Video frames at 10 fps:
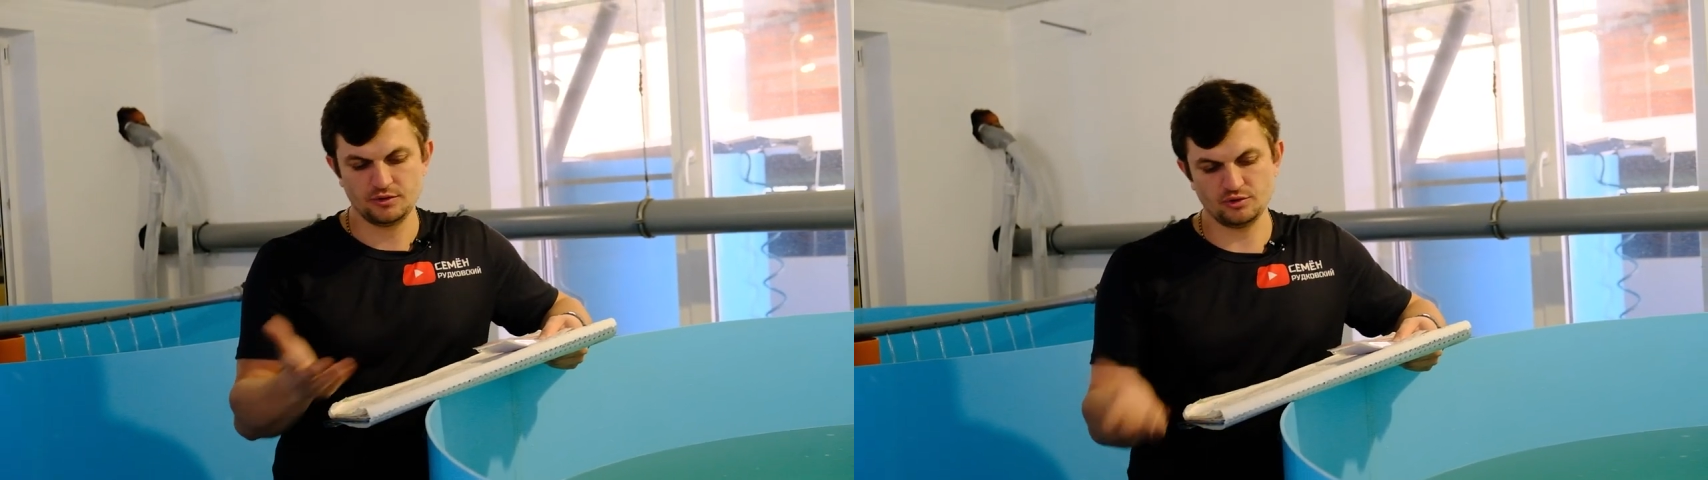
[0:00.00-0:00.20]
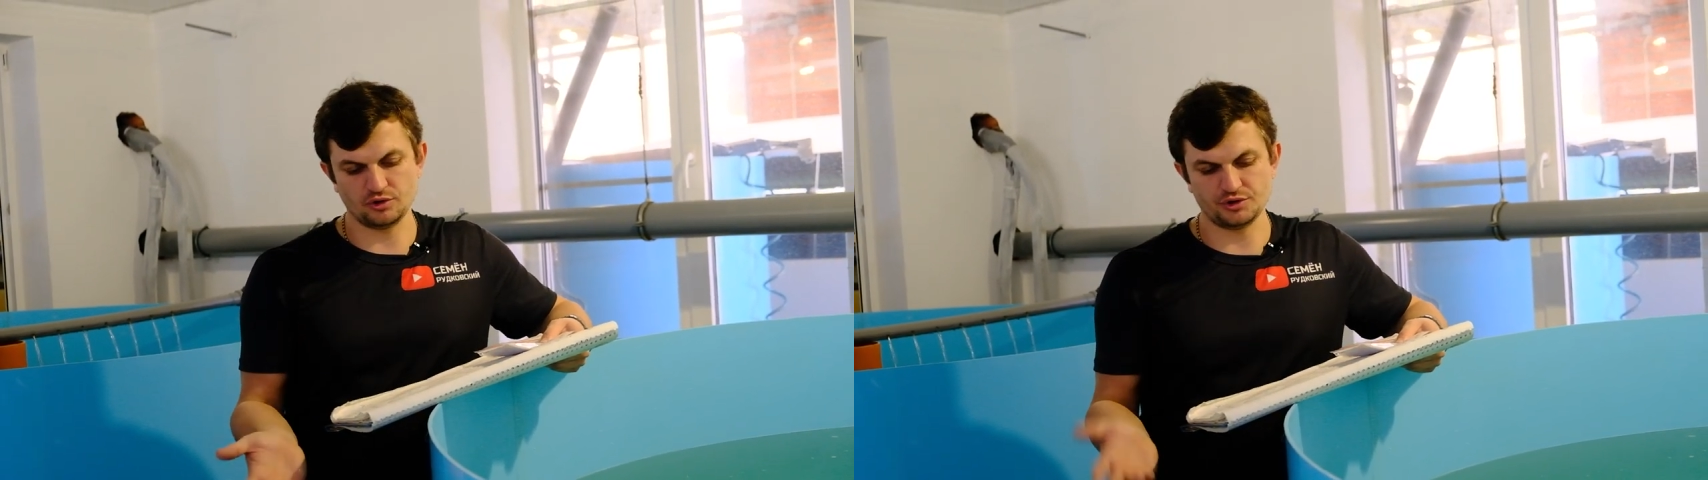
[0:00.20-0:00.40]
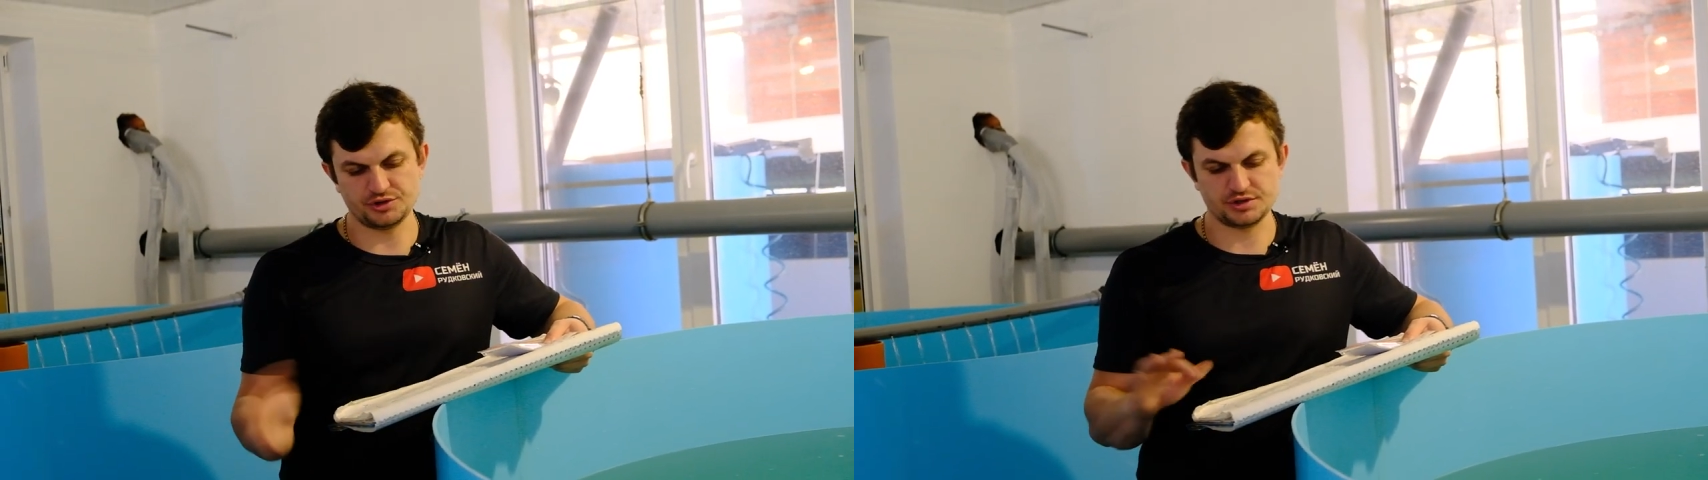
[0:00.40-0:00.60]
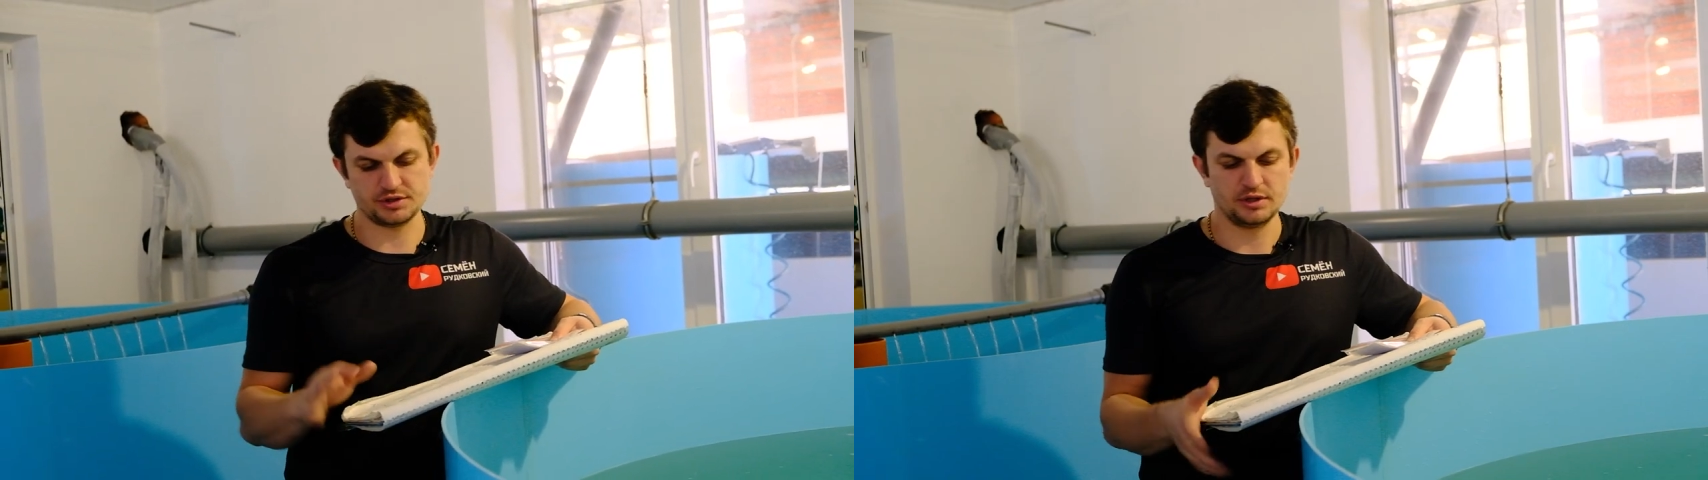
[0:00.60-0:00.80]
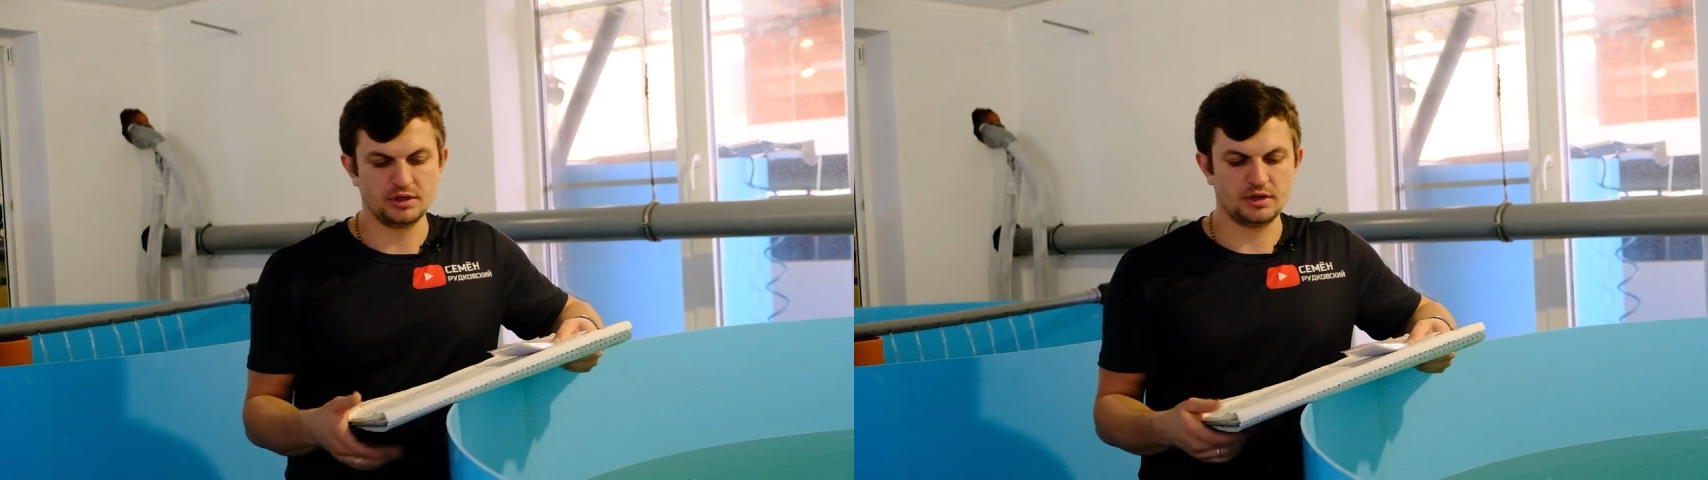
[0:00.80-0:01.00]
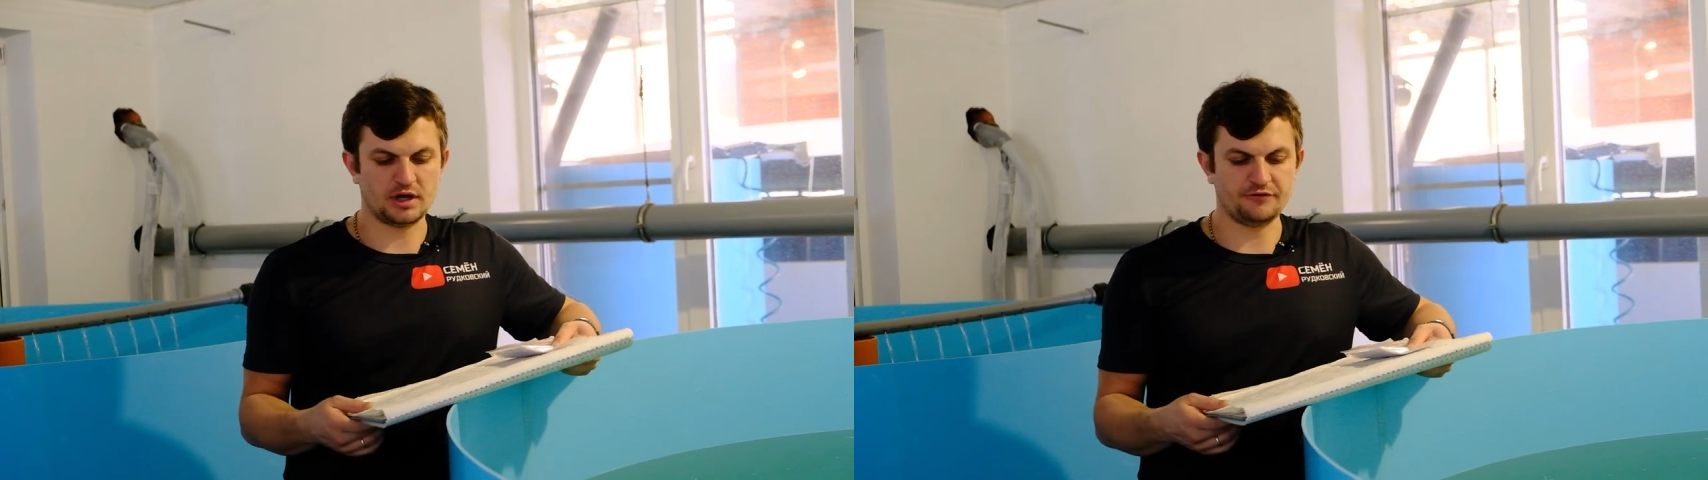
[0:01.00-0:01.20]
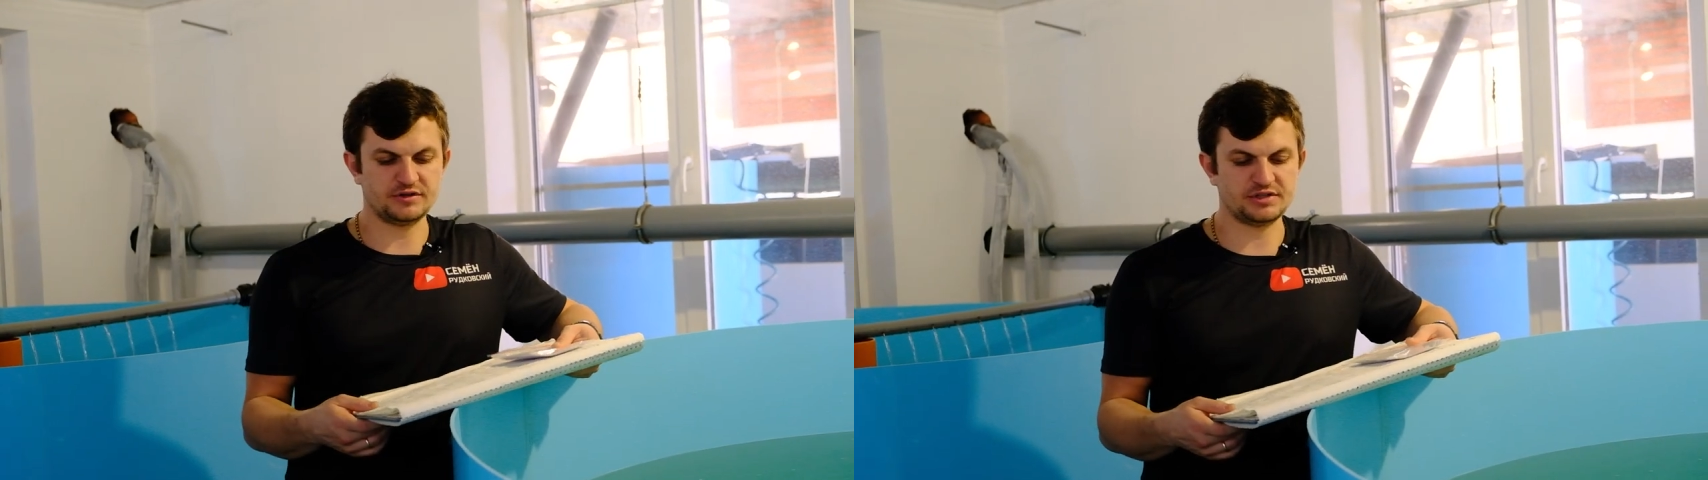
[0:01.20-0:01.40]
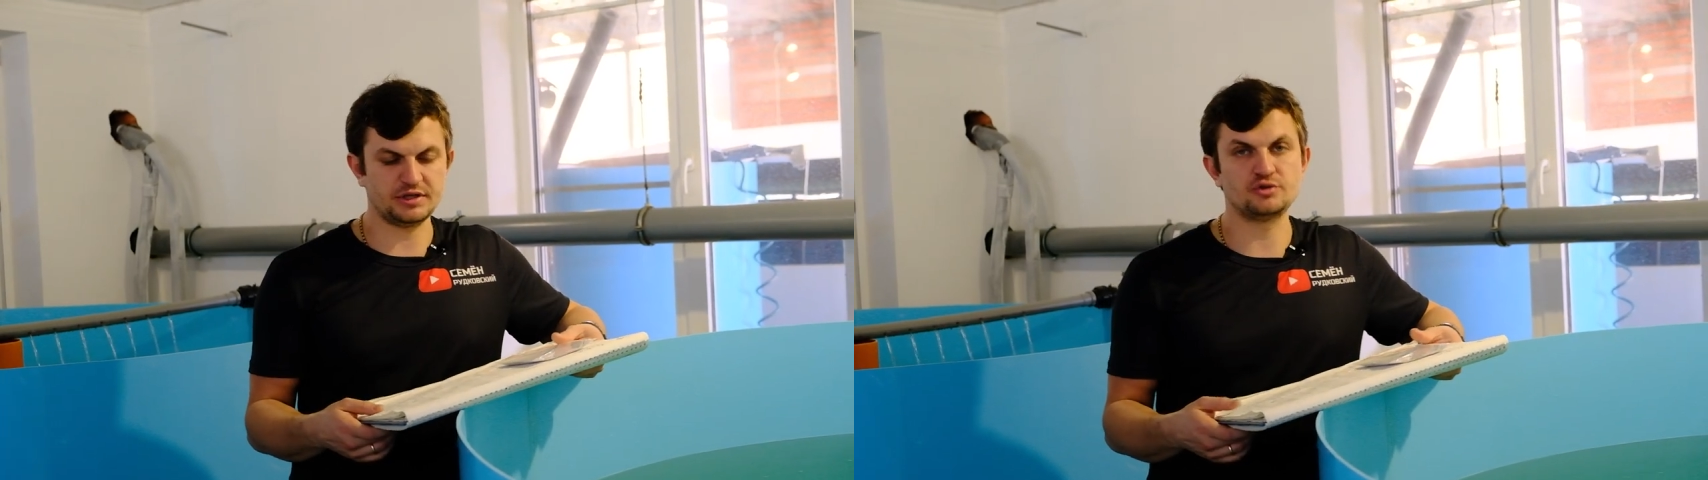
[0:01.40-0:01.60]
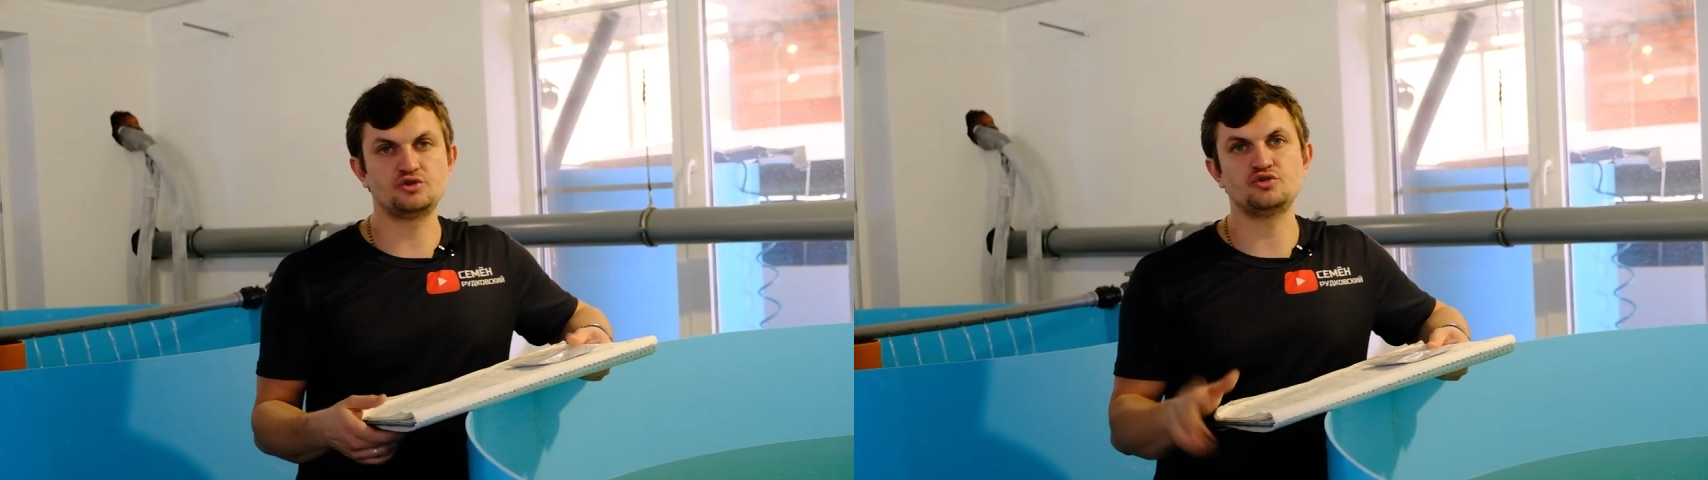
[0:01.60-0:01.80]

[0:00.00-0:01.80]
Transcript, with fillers: Ну, то есть коэффициент